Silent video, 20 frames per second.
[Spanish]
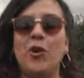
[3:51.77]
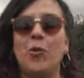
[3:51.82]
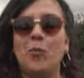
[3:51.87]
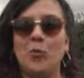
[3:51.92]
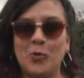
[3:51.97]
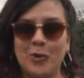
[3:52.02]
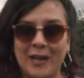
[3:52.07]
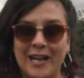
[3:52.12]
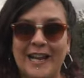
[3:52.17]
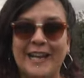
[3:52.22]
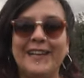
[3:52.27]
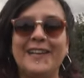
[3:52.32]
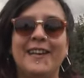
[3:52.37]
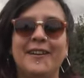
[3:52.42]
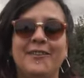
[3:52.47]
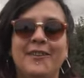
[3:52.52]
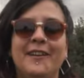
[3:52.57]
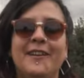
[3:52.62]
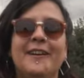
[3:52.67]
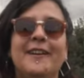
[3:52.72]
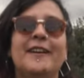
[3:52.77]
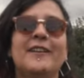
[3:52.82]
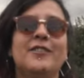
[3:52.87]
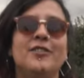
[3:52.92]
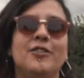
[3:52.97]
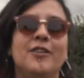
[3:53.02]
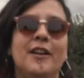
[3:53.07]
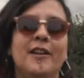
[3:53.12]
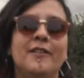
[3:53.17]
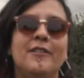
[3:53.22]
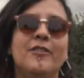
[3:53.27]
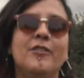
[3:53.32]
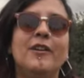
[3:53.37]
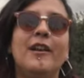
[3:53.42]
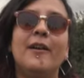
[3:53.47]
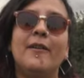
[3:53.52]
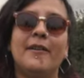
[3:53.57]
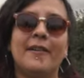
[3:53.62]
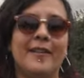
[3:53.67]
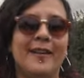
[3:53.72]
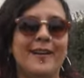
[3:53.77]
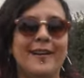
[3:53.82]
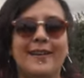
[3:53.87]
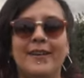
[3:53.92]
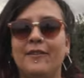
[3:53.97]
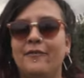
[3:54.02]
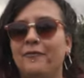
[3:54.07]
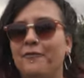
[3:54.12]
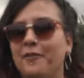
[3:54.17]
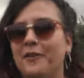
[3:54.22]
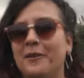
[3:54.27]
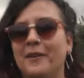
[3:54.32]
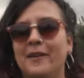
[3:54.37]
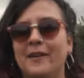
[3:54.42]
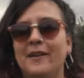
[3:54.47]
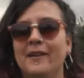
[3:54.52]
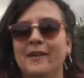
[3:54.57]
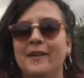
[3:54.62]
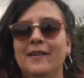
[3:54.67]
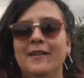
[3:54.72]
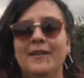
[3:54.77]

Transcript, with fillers: comunal que vienen gestionando, la verdad que fue